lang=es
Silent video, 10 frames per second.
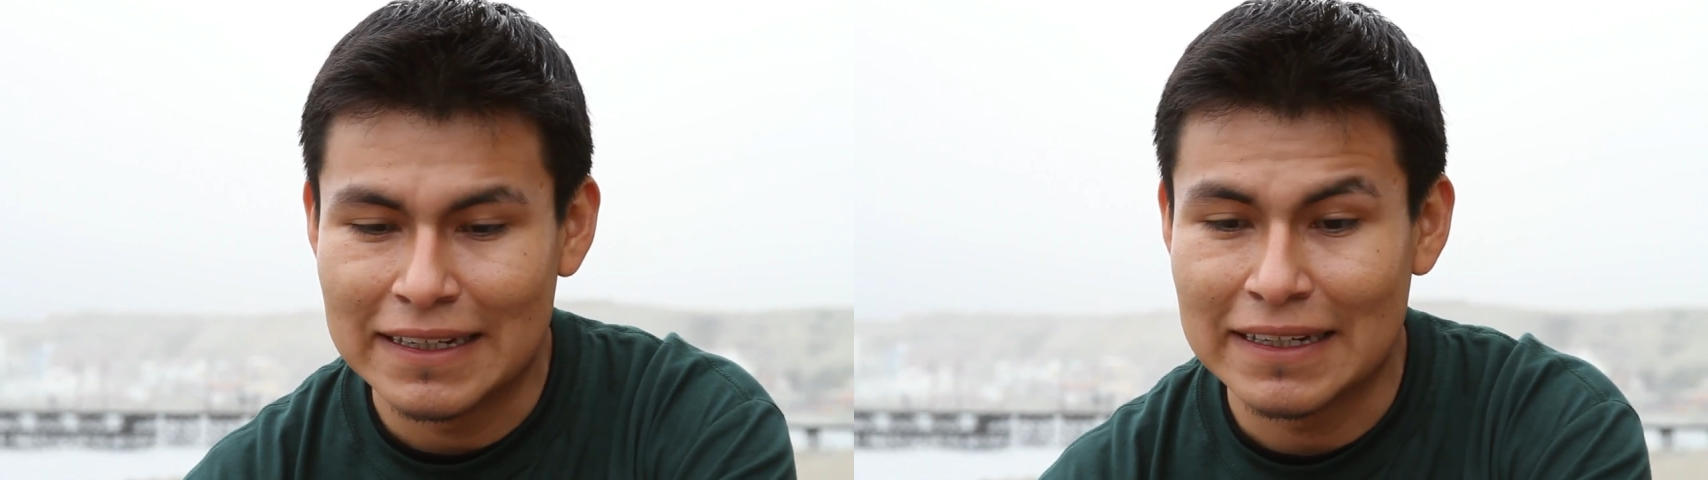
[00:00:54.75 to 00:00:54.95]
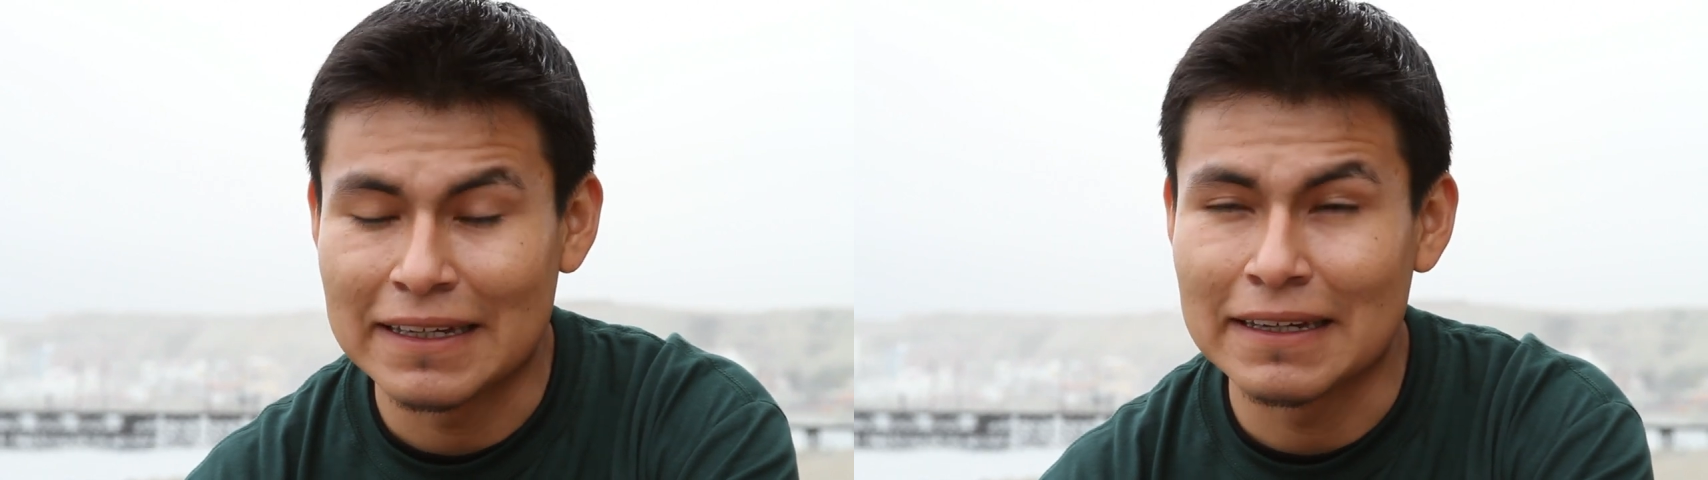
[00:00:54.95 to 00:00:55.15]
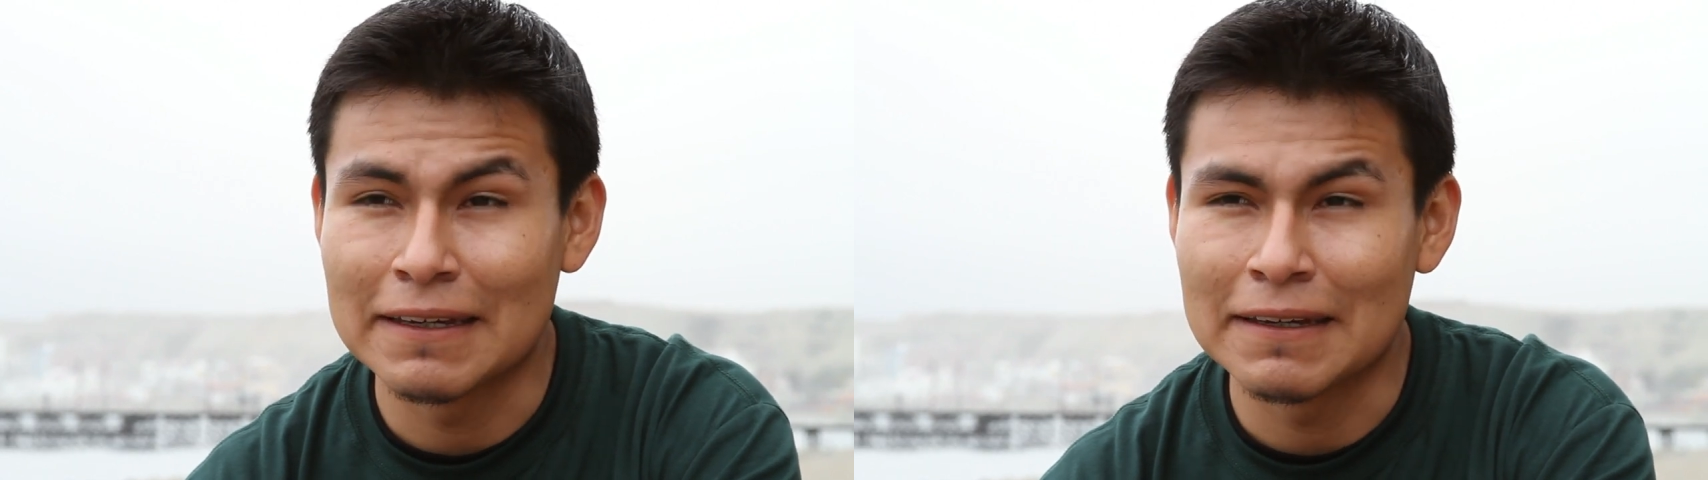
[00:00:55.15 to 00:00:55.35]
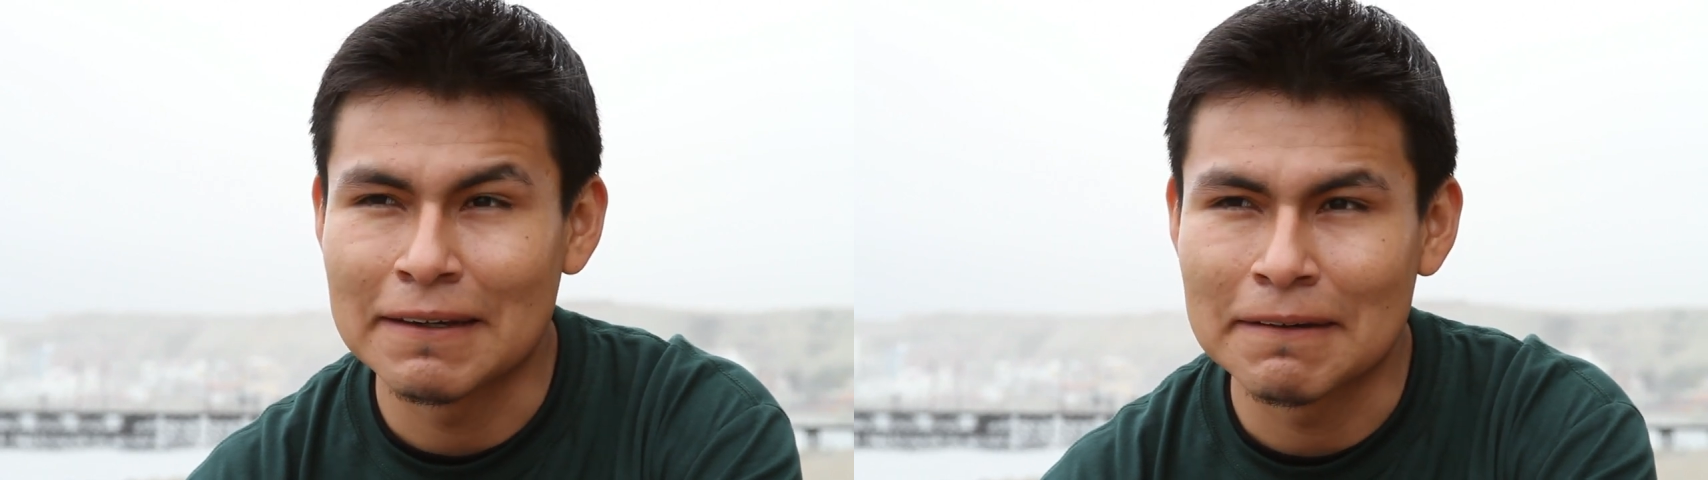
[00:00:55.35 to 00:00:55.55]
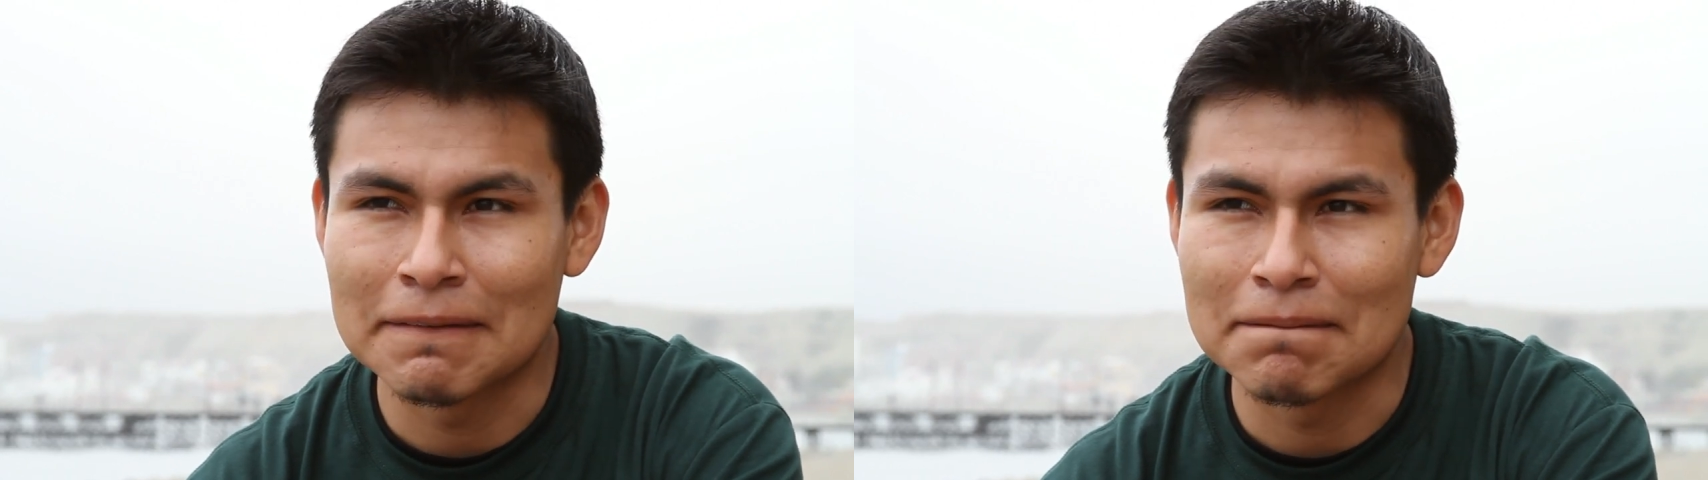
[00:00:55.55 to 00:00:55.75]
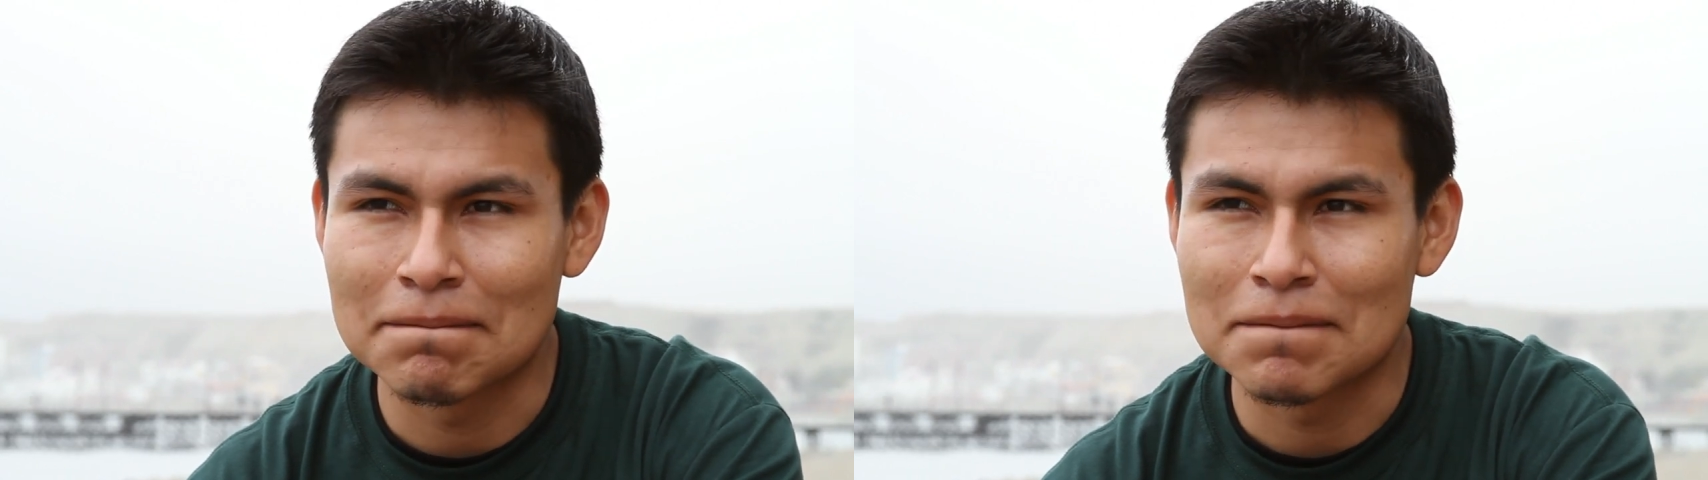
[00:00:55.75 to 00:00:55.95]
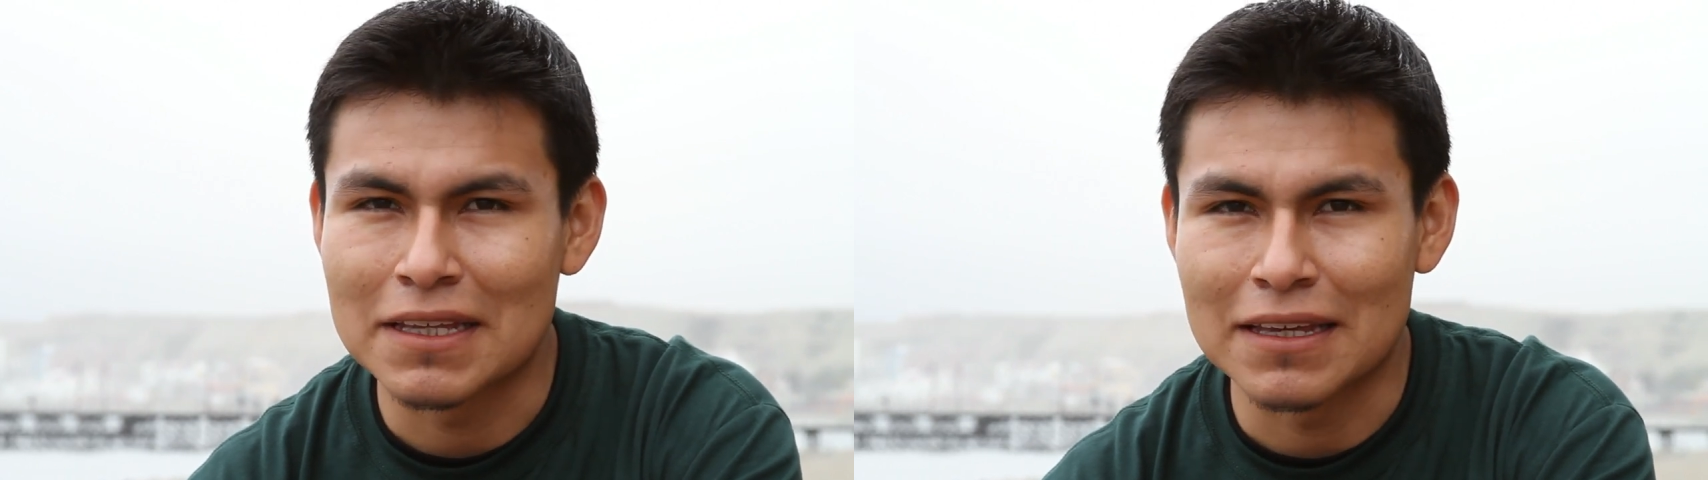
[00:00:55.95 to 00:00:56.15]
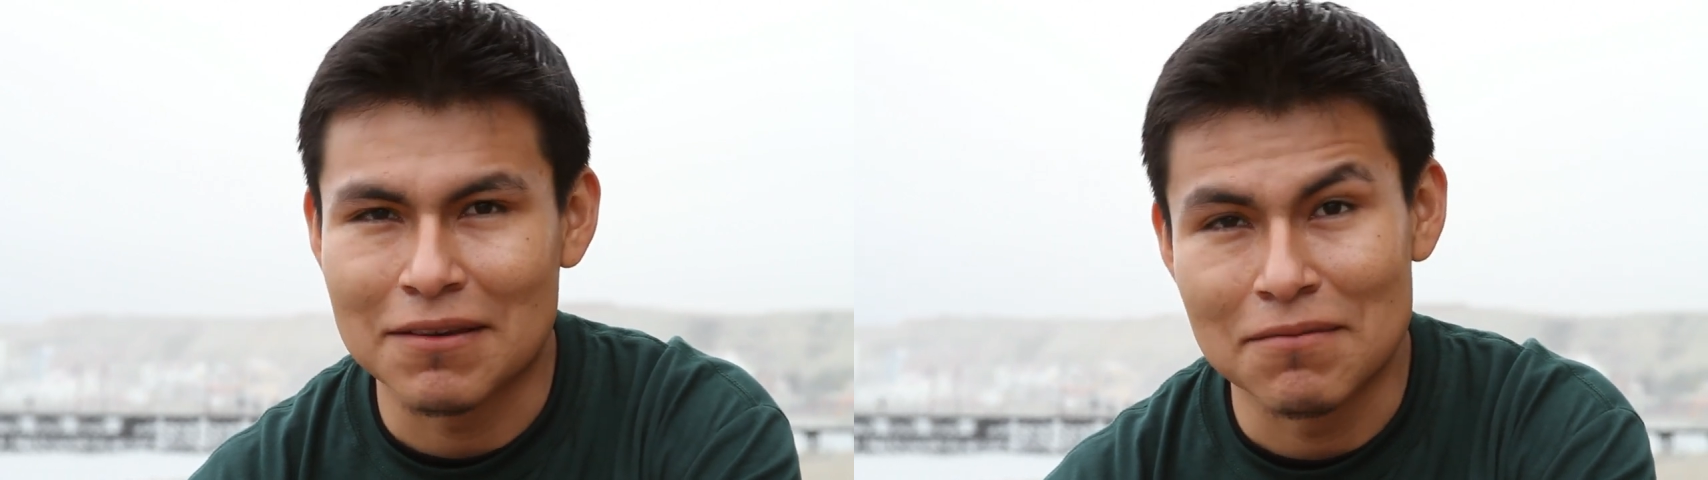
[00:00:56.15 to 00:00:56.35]
que
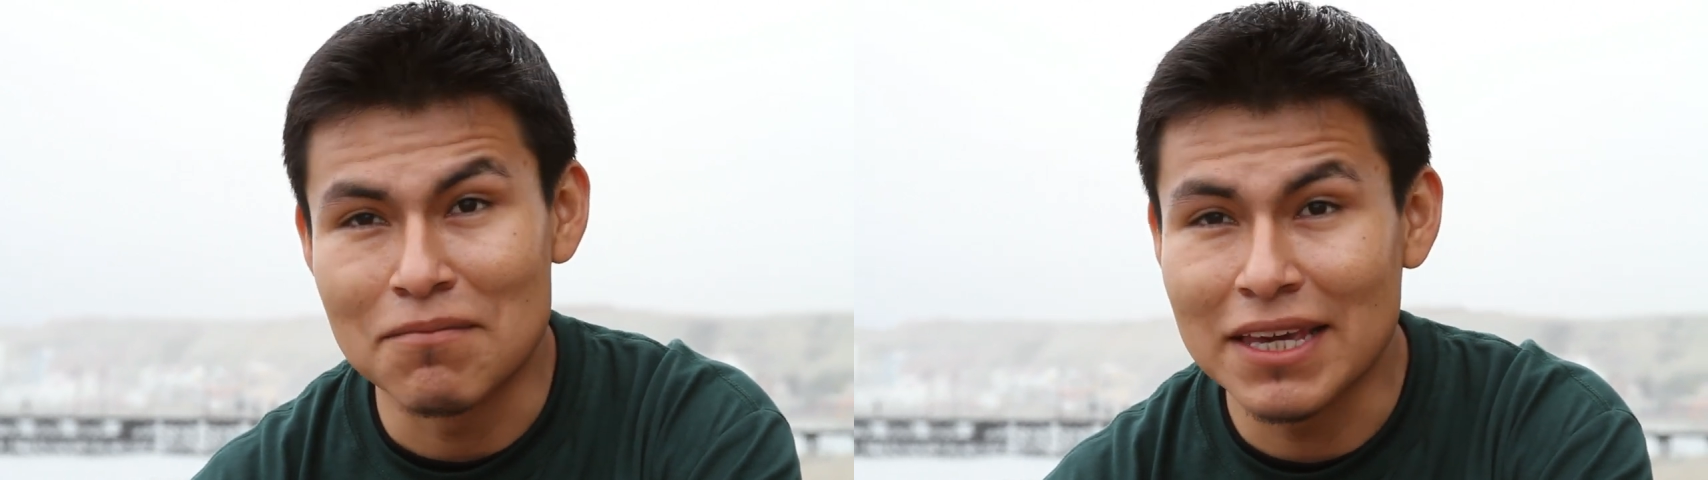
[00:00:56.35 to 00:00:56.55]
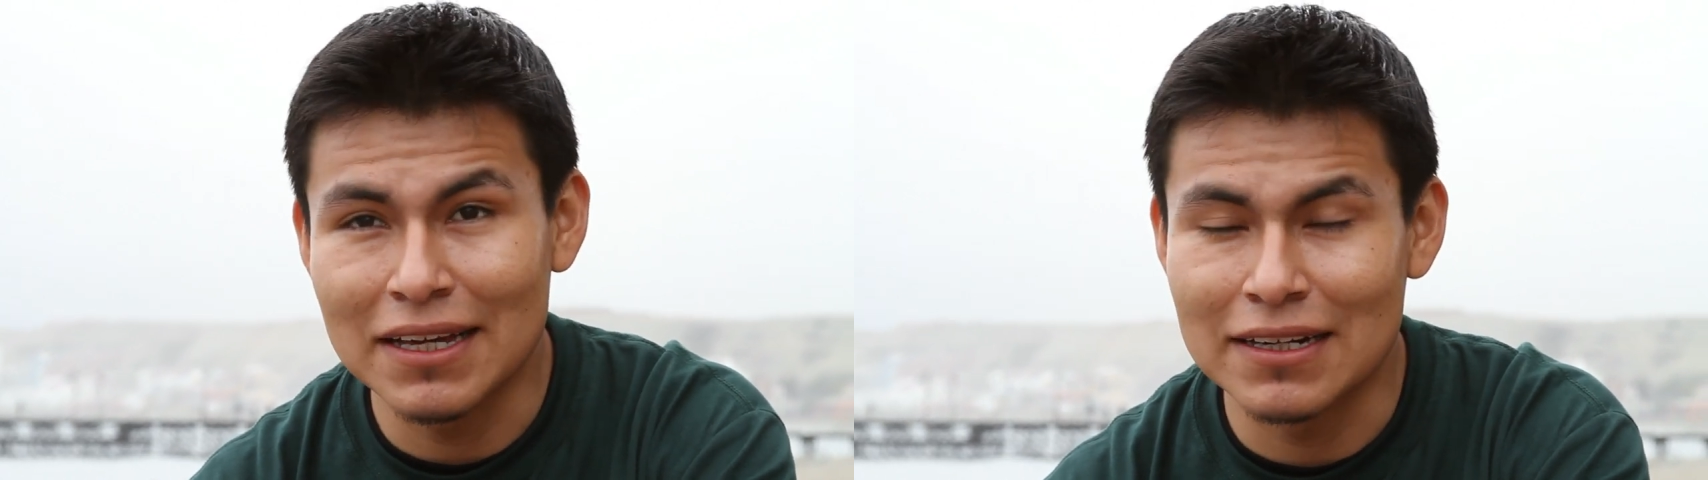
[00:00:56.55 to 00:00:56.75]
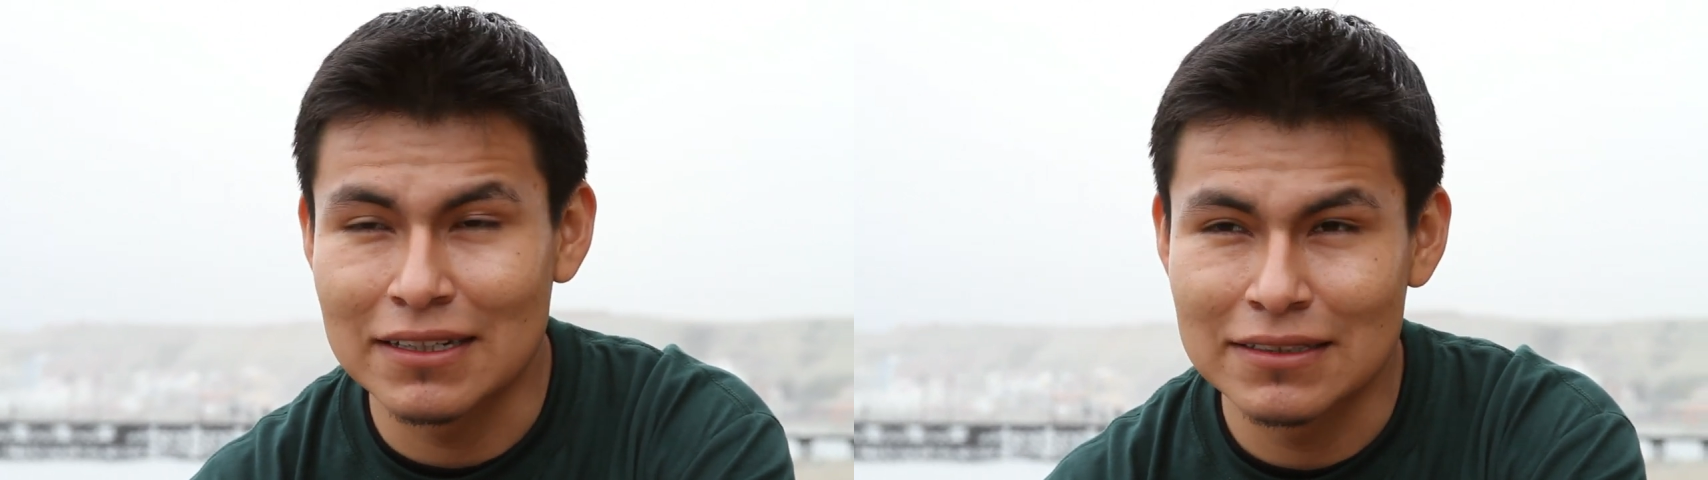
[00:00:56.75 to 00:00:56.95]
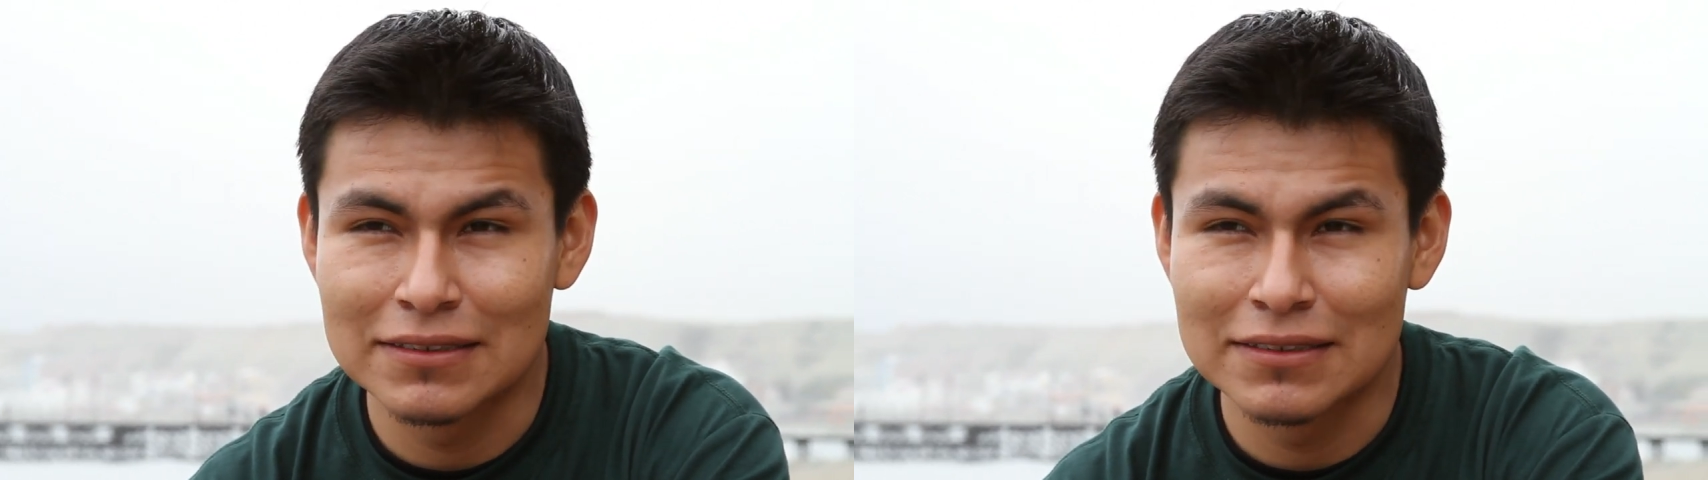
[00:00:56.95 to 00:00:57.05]
migra,